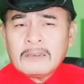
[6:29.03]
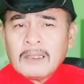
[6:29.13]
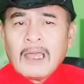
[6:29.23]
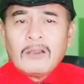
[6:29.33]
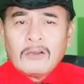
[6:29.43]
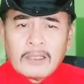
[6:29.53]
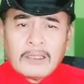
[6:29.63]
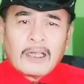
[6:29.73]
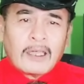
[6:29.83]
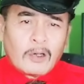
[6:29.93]
Lalo na
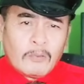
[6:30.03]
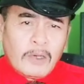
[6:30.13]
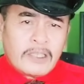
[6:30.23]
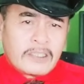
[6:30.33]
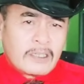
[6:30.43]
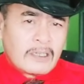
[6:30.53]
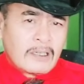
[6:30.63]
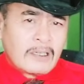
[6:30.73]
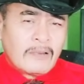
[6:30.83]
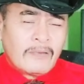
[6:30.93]
dyan kay Robles.
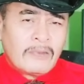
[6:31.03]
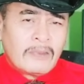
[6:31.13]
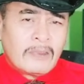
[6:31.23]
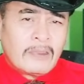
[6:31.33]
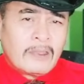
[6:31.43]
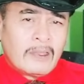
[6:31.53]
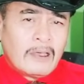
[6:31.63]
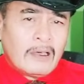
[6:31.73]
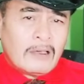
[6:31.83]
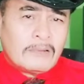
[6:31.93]

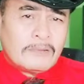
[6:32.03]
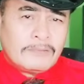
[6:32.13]
Ah.